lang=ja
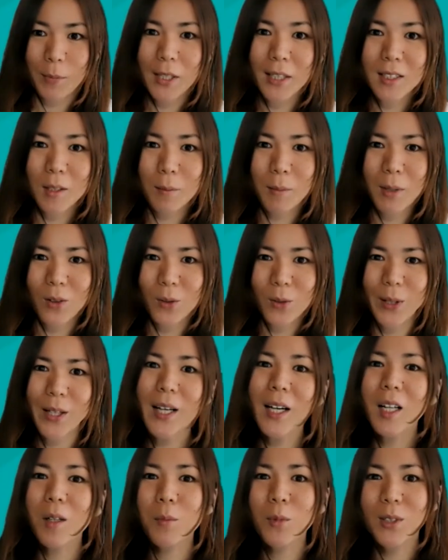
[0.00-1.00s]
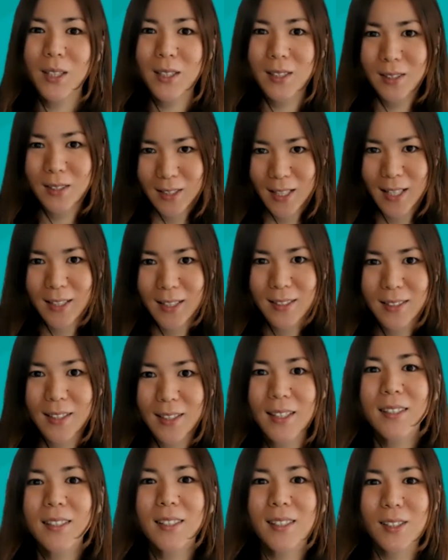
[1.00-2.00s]
皆様、これからもですね、
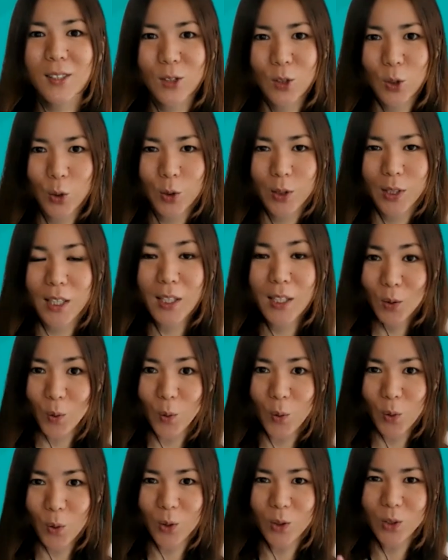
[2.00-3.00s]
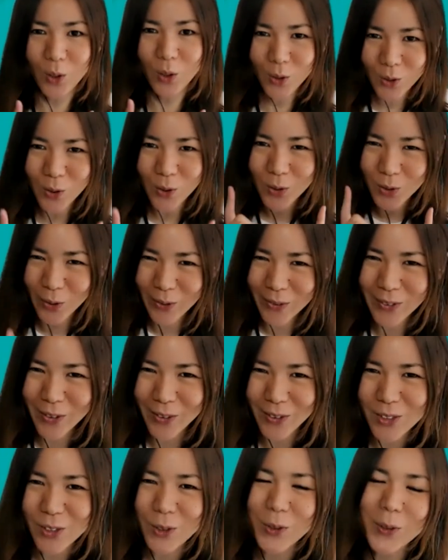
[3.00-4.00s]
ジェネシスのいいところ、どんどんどん
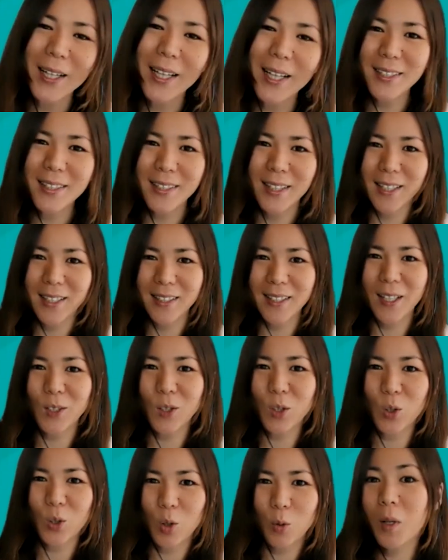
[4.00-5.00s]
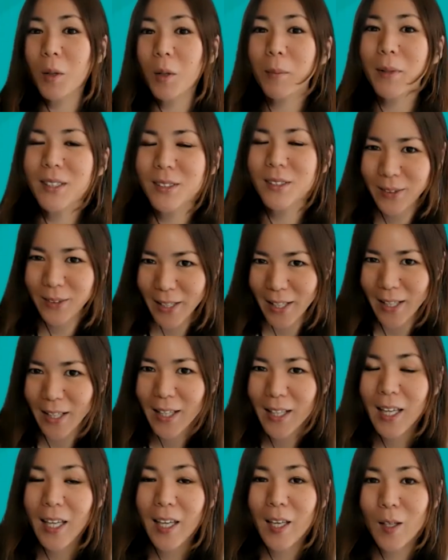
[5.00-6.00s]
どん紹介していきたいと思いますので、
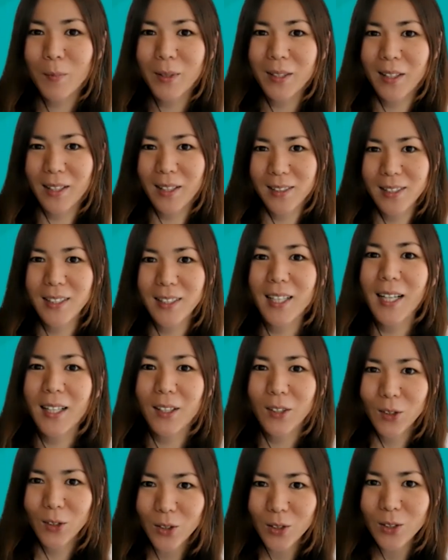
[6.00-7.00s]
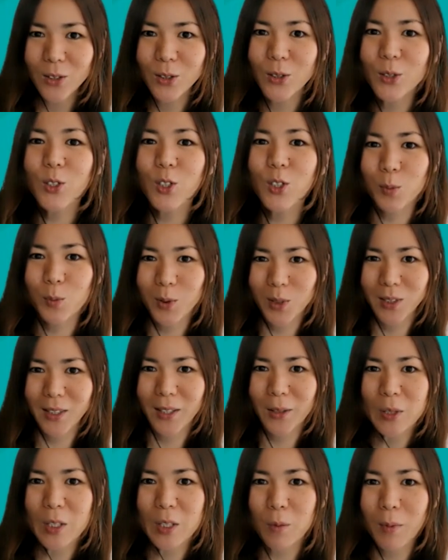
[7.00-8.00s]
えー、また次回のCrewTube、
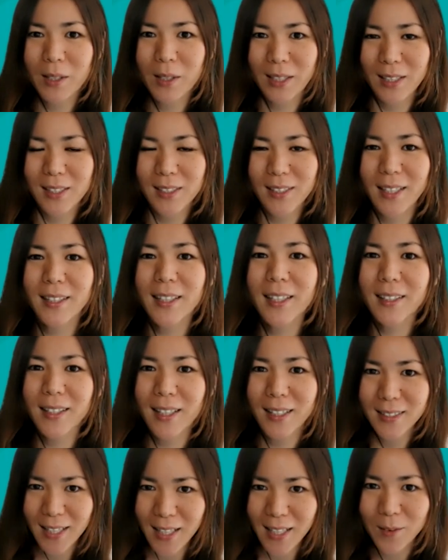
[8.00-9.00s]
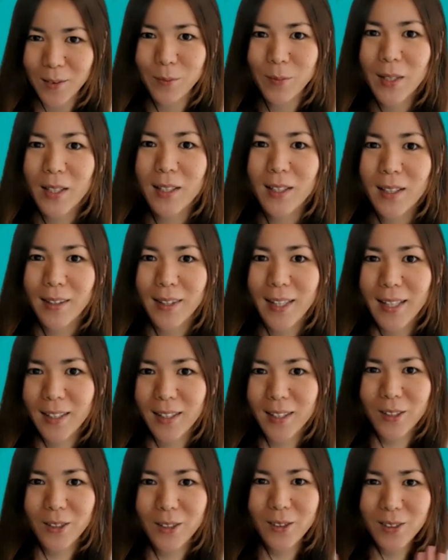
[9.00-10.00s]
楽しみにしていてください。
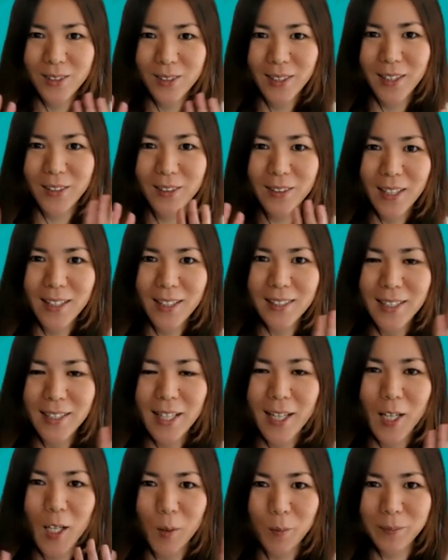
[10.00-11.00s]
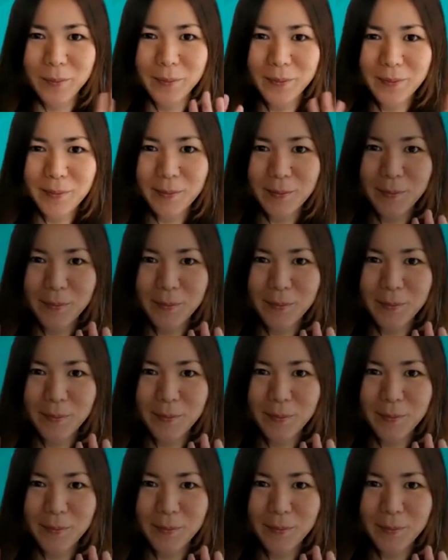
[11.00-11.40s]
Thank you. See you next time.